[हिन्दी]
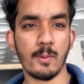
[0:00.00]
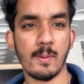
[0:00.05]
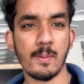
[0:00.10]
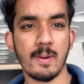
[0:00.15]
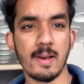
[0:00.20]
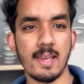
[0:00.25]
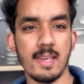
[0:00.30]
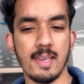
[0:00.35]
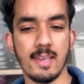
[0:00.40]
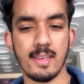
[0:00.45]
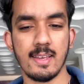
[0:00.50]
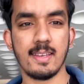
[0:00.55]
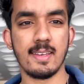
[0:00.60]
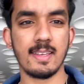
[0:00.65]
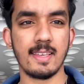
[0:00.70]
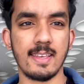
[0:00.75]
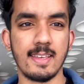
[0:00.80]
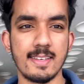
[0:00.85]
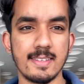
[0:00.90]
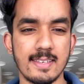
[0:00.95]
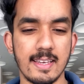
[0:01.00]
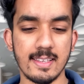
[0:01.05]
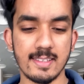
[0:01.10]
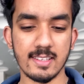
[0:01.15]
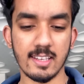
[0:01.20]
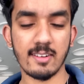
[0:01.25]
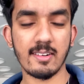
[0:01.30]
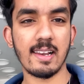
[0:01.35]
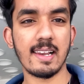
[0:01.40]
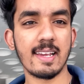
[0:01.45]
भी भाई ये
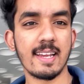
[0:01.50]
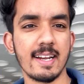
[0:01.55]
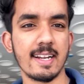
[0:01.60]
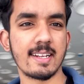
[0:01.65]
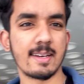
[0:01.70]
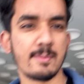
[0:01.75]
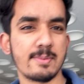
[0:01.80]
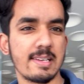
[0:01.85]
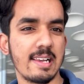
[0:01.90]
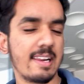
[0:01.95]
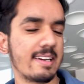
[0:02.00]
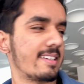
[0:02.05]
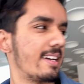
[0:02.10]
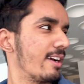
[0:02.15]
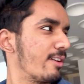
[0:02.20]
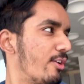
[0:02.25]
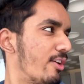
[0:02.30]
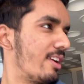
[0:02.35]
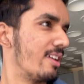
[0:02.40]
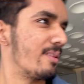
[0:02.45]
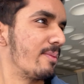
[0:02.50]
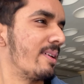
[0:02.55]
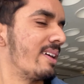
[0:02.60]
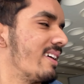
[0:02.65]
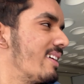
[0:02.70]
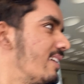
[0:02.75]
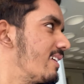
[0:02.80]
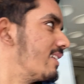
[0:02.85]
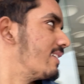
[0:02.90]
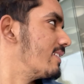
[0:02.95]
सेंसर वाले गेट कब से लग गए कॉलेज में
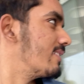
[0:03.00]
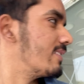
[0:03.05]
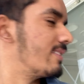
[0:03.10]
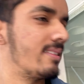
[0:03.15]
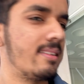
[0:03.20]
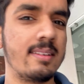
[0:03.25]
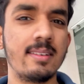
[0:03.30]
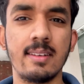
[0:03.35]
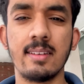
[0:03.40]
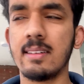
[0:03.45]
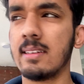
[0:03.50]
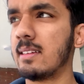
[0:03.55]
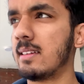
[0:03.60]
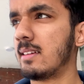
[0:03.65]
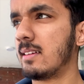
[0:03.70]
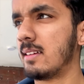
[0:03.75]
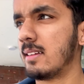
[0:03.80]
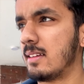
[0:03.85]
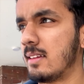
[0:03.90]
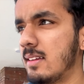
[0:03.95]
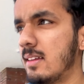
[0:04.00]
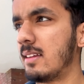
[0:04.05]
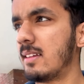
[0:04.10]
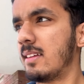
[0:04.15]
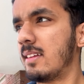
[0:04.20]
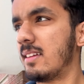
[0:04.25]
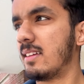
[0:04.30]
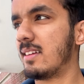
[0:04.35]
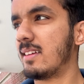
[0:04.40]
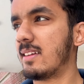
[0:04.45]
अरे तो चल ही नहीं
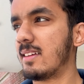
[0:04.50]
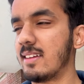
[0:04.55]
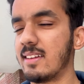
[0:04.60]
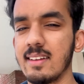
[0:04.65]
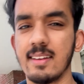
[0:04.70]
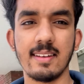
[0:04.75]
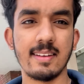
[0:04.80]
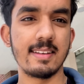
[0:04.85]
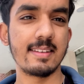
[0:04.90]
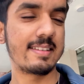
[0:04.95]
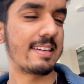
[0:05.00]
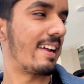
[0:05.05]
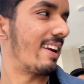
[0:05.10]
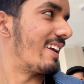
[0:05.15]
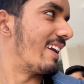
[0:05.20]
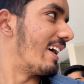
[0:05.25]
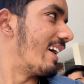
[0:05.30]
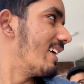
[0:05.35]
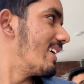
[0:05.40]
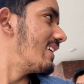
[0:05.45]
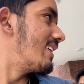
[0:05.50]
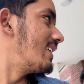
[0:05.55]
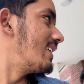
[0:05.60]
रहा चल रहा है